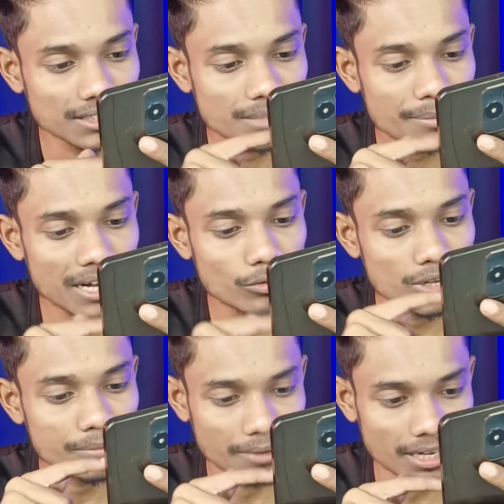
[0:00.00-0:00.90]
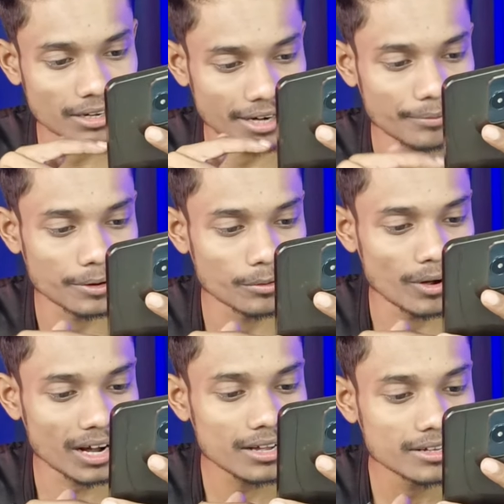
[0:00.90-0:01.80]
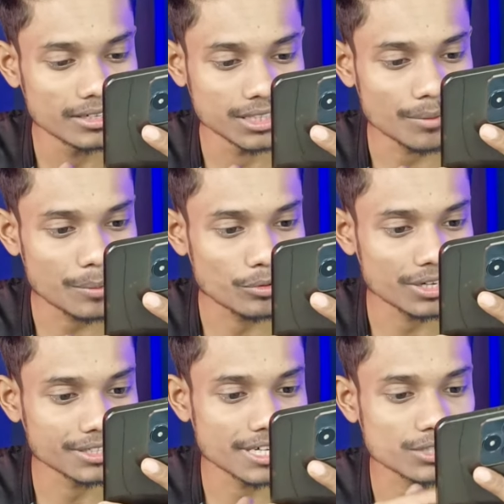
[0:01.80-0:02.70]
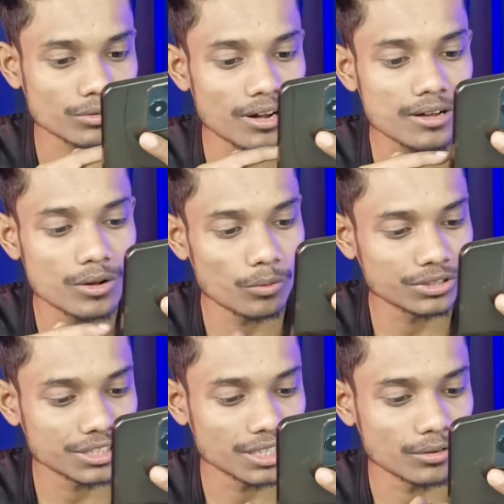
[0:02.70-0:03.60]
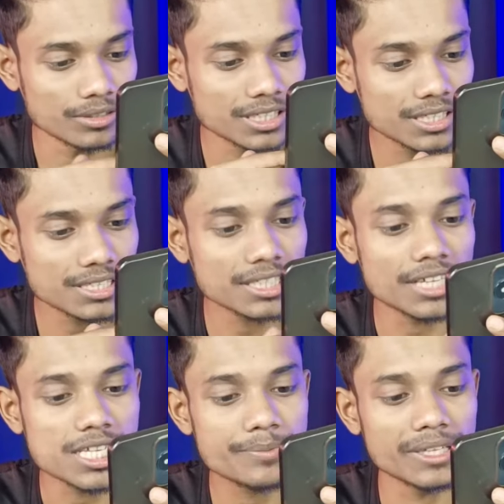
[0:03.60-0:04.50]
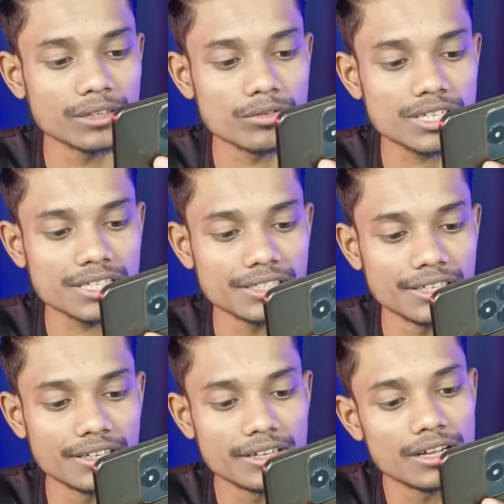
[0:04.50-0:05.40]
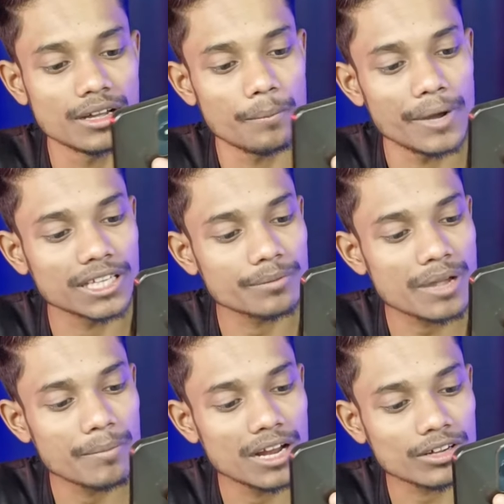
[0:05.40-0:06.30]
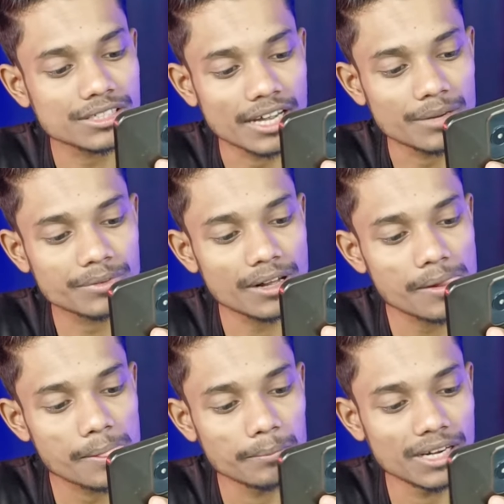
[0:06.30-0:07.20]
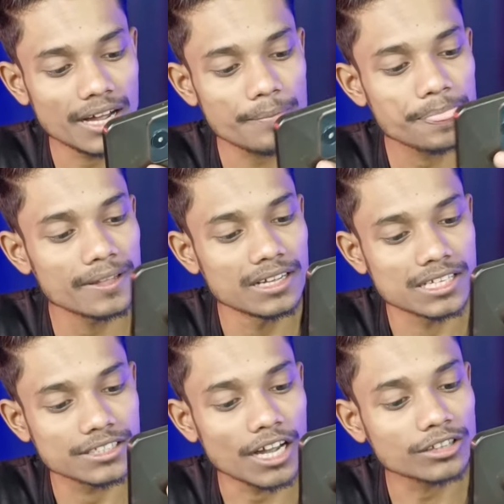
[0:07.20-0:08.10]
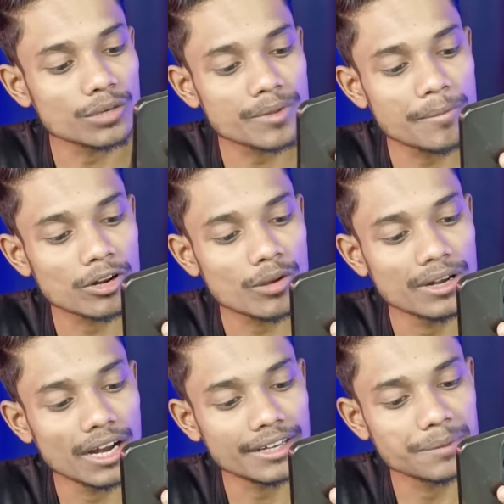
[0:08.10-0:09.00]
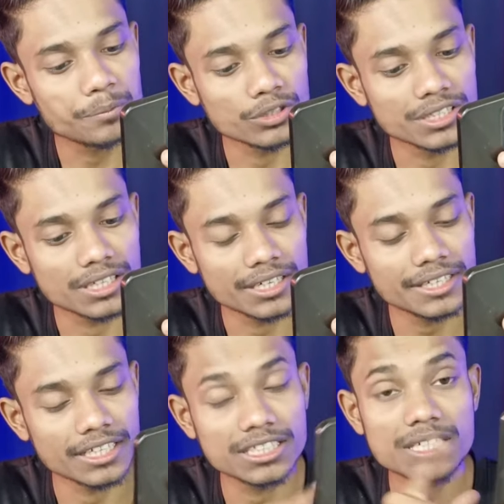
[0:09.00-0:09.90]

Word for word: जैसे मेरा कोई रेफर हुआ होगा जहाँ पे पूरा डिटेल्स होगा वो चीज़ देखो जैसे सत्ताईस रुपया देखो क्या सीन है पंद्रह रुपया मिला होगा साइनअप का मिला है सात रुपया मेरे को मिला है डिपॉजिट का ठीक है